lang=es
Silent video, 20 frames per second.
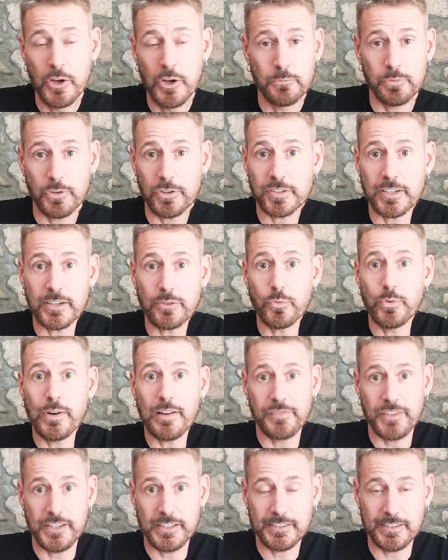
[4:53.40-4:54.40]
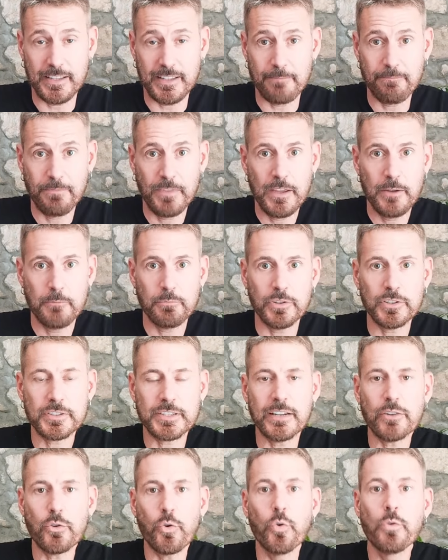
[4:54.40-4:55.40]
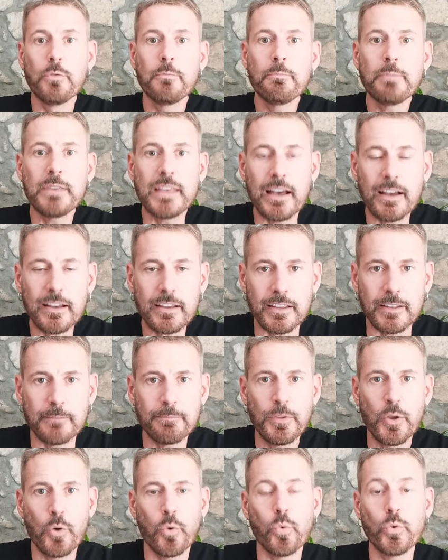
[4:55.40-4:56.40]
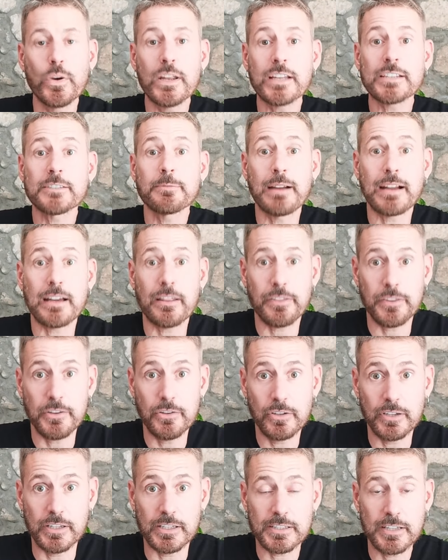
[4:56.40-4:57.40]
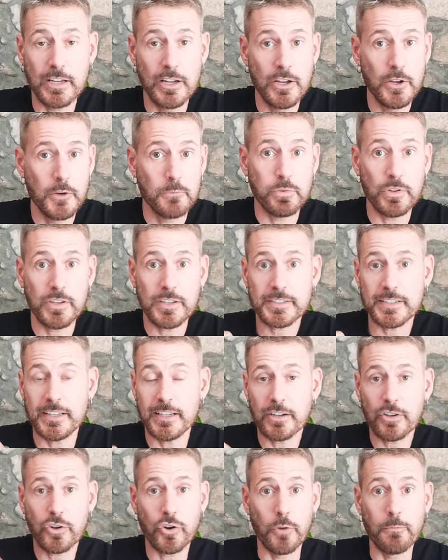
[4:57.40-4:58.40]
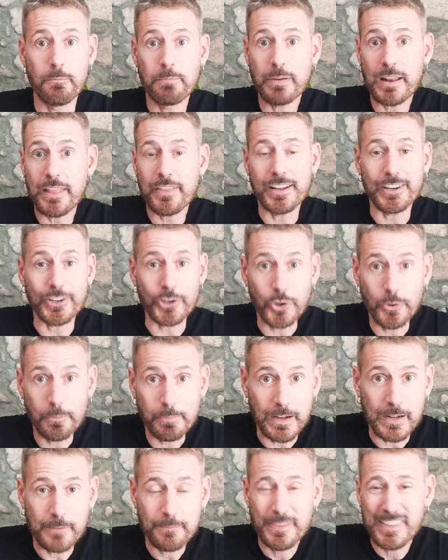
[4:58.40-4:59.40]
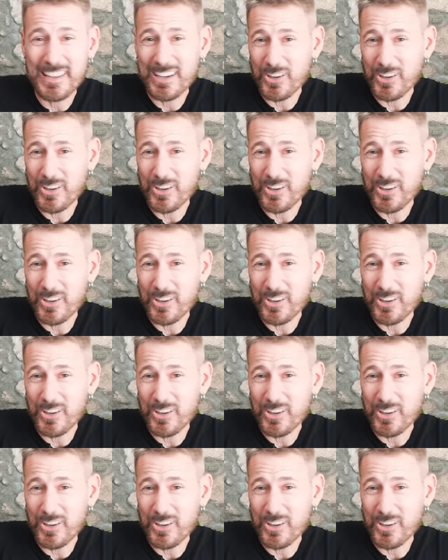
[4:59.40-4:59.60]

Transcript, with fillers: Puede ser una fiesta, puede ser un viaje, unas vacaciones, puede ser compra de ropa.